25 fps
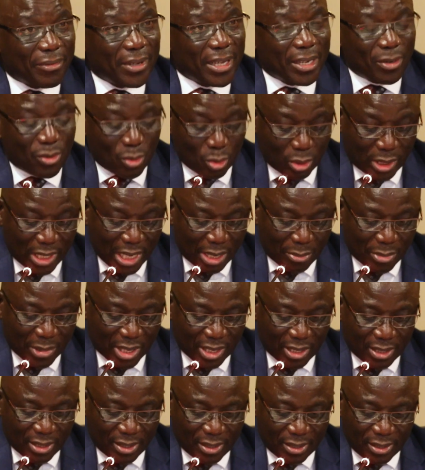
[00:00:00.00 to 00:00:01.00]
à travers
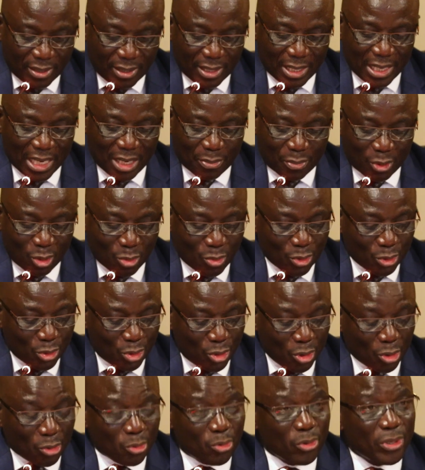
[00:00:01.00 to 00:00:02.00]
notamment la
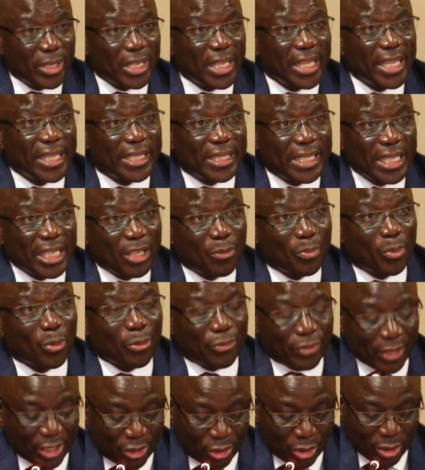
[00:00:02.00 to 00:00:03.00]
promotion d'une
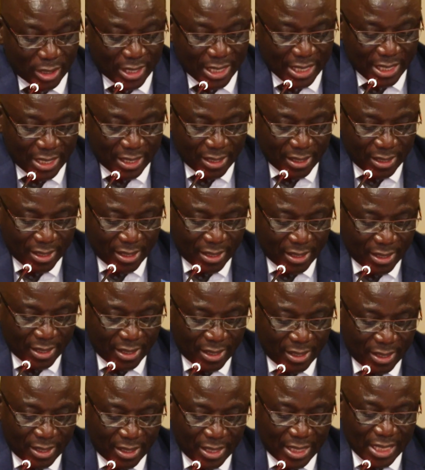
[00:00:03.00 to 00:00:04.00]
éthique professionnelle
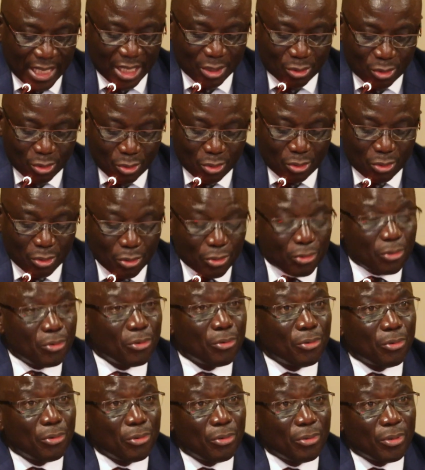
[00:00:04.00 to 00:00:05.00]
et d'une
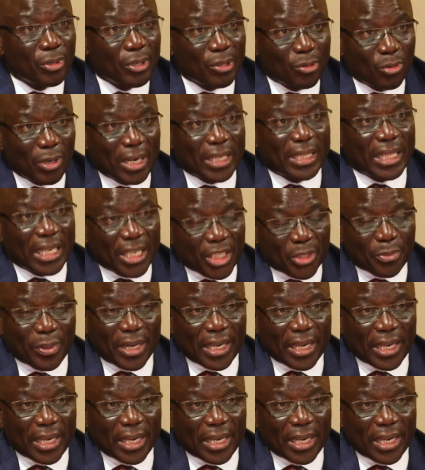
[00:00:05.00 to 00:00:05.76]
culture de la